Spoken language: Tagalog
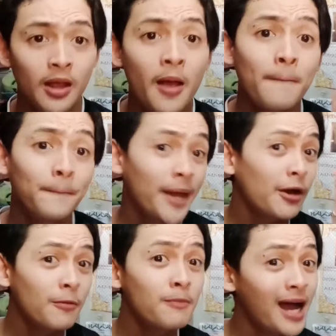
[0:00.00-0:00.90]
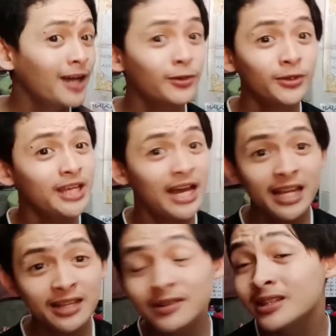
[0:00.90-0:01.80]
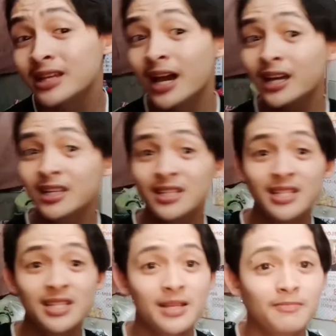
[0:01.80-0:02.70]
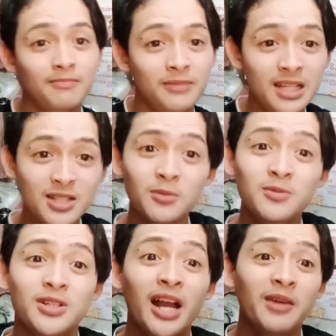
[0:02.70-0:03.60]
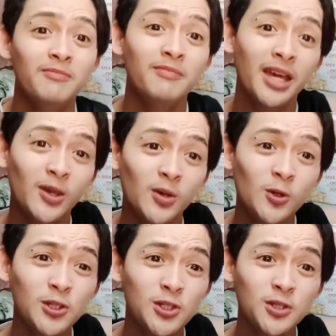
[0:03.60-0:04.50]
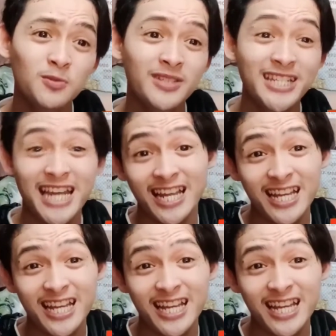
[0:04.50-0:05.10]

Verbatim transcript: Pero bago yan, guys, please subscribe my YouTube channel